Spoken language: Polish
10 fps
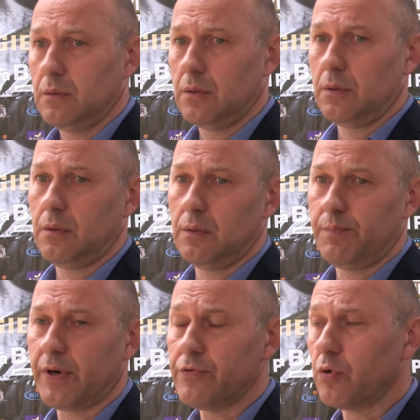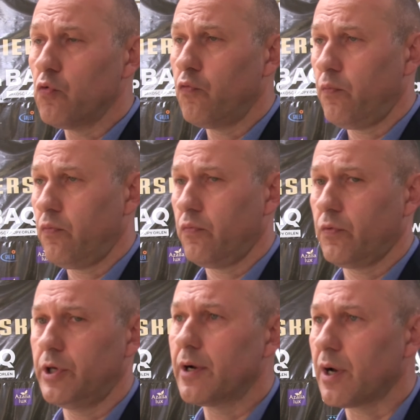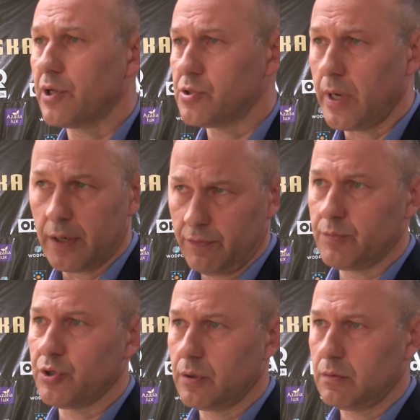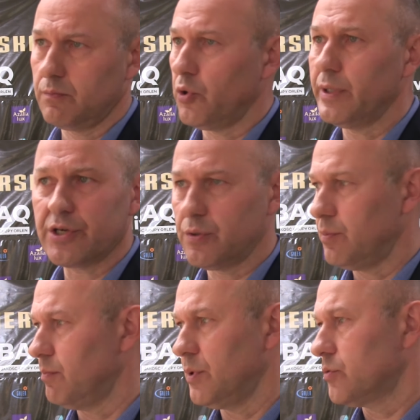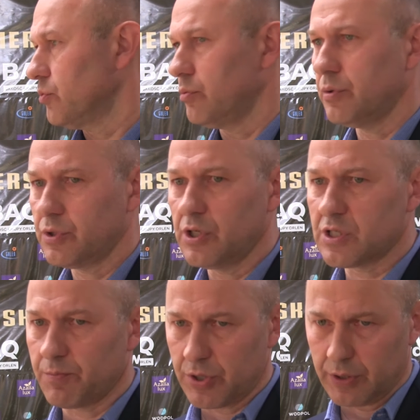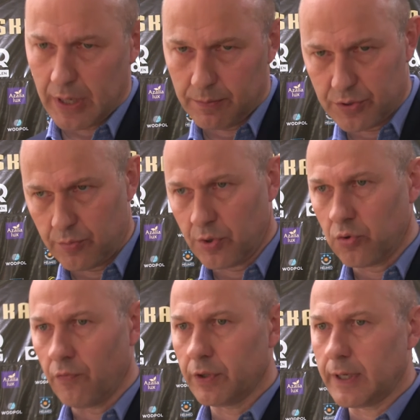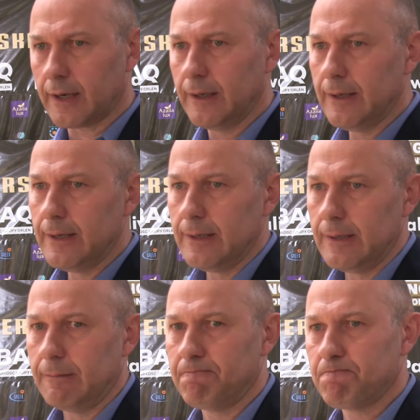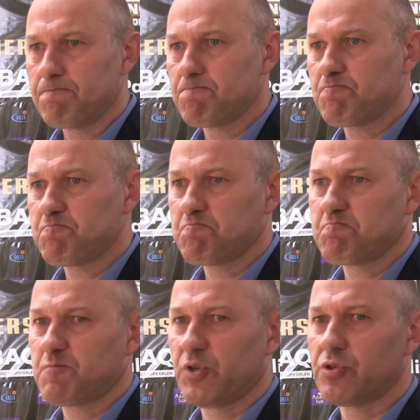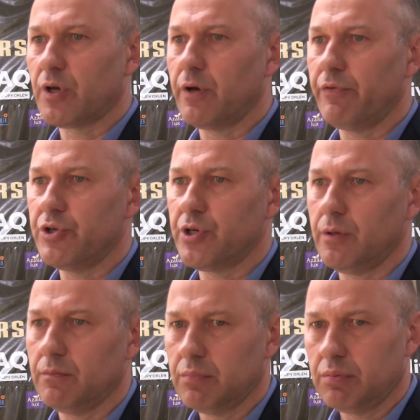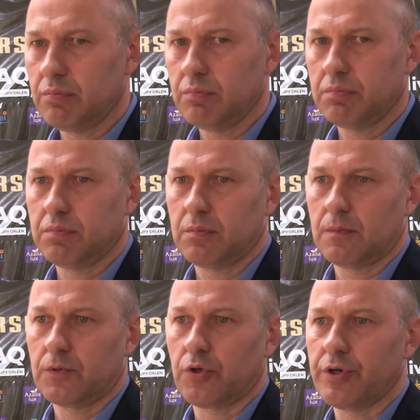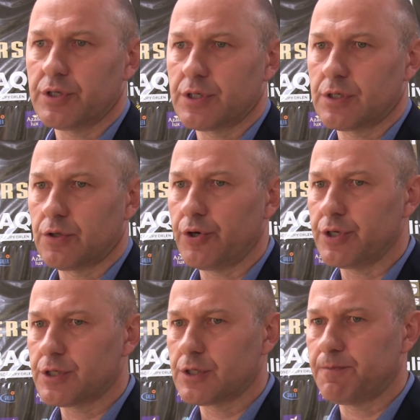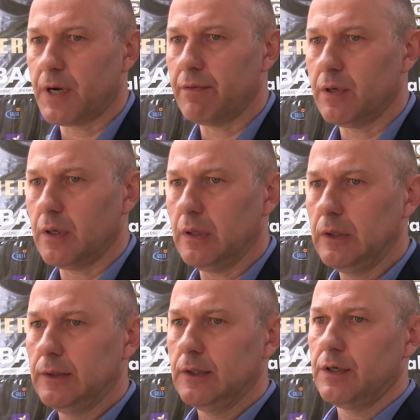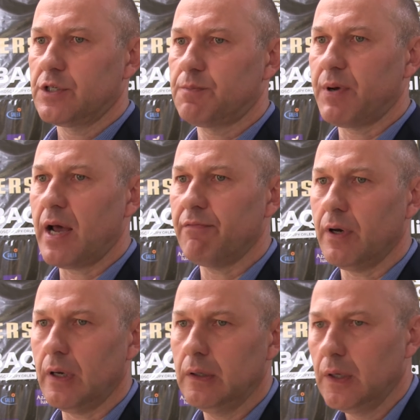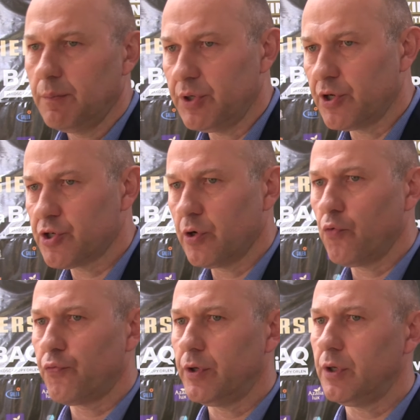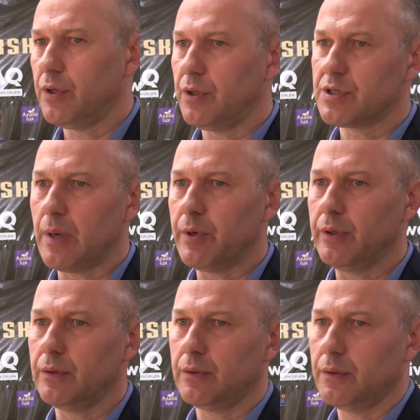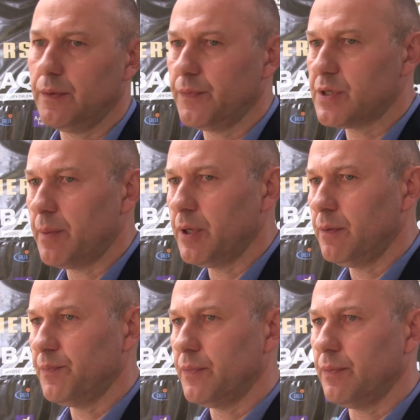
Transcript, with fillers: E, prawników, kilka kancelarii, wiem, że, bo inaczej my tu nie zaprzątaliby sobie głowy, tak? Mm, co z tego wyjdzie? To jest, to jest sprawa, sprawa menażerów i, i samej, samej